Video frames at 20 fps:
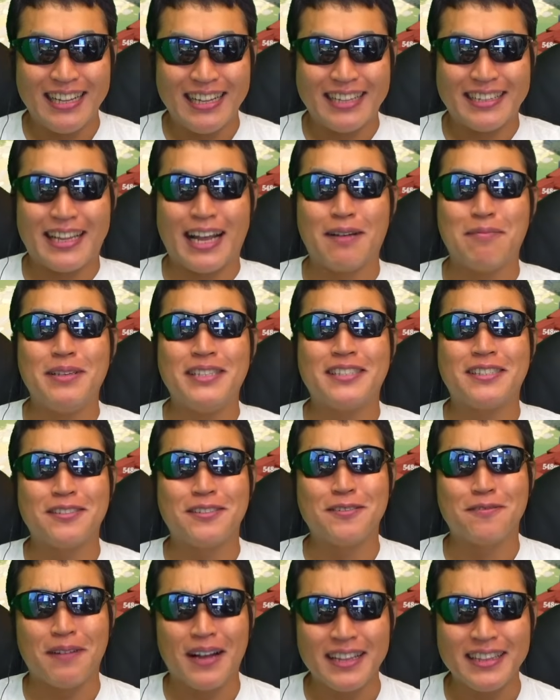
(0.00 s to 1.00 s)
旅す
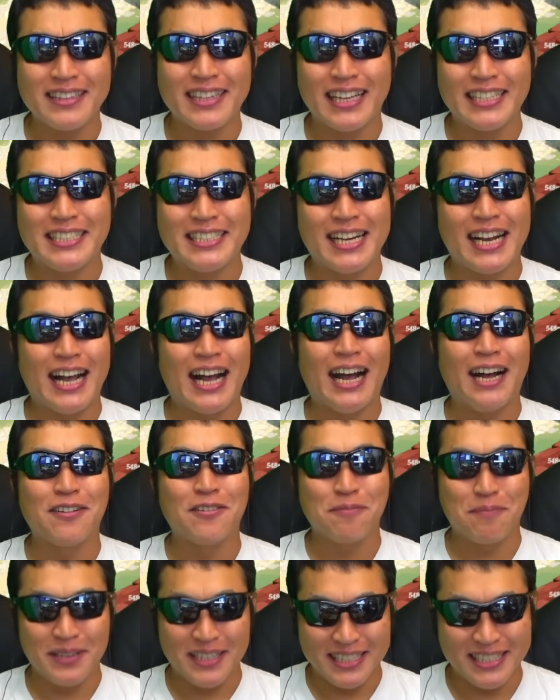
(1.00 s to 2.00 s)
るファンタジア
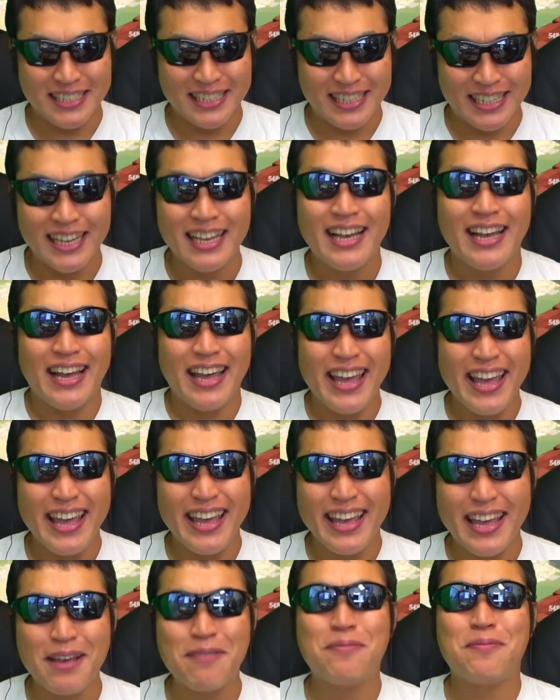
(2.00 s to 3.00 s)
RPG、
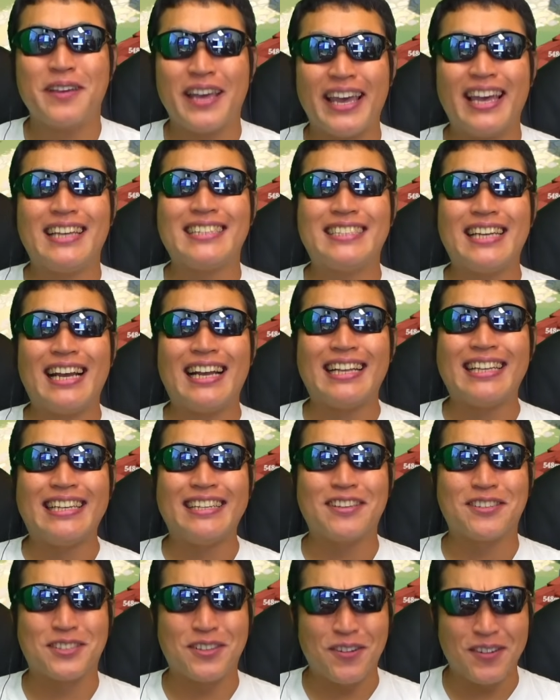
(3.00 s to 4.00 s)
AFK ジャーニー
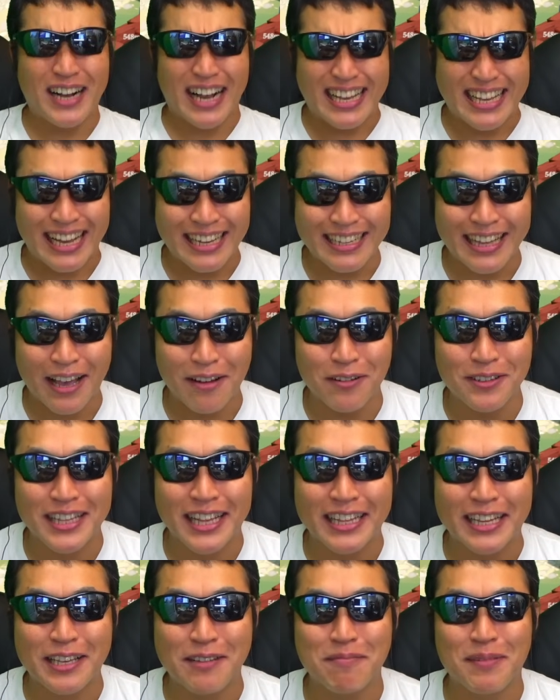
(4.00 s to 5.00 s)
の紹介案件をいた
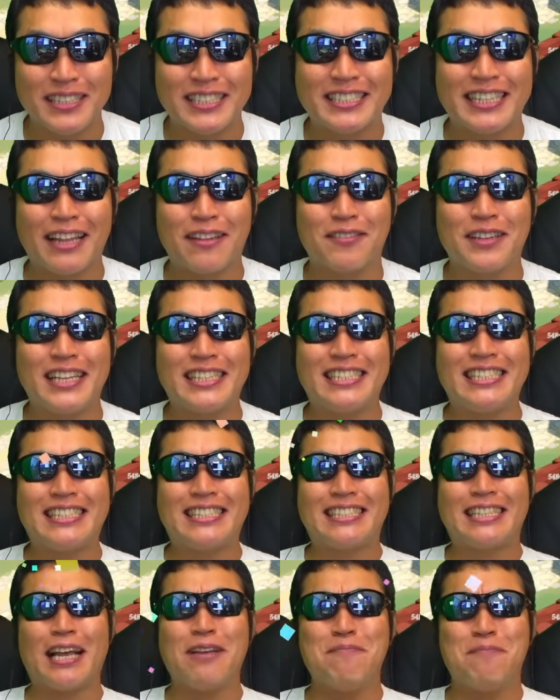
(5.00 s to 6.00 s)
だきましたので、実
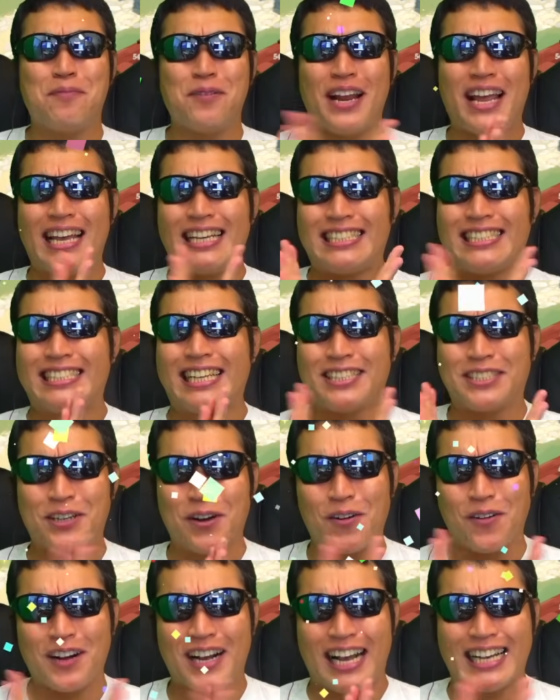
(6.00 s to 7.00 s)
際プレイして
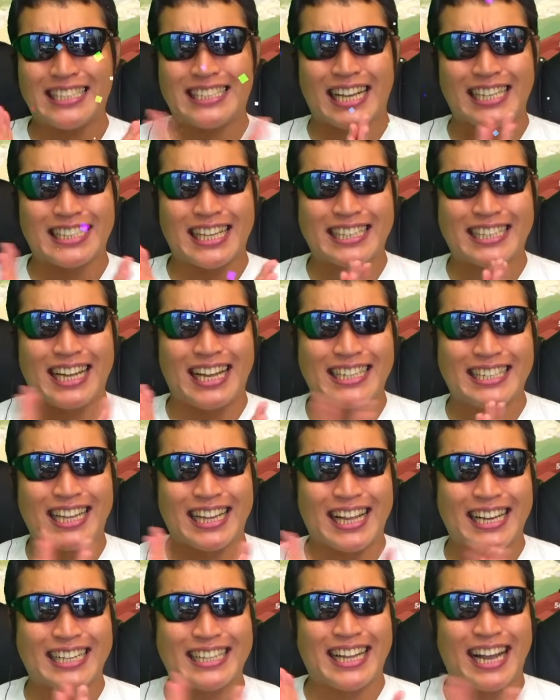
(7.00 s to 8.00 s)
紹介させていただ
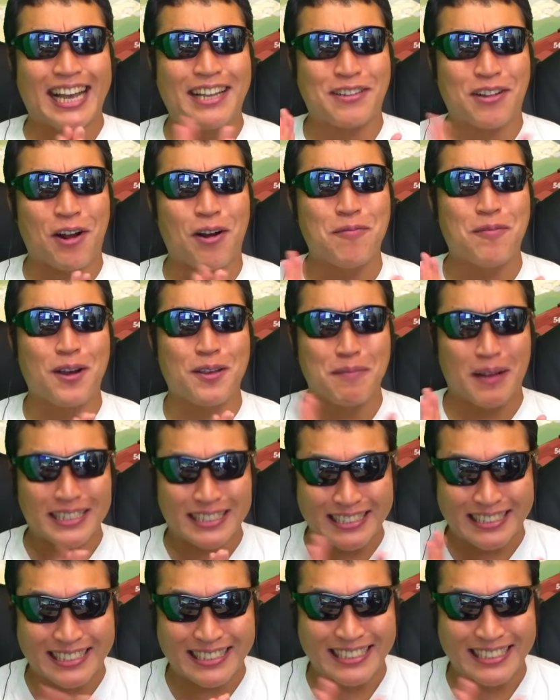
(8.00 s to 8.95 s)
きたいと思います。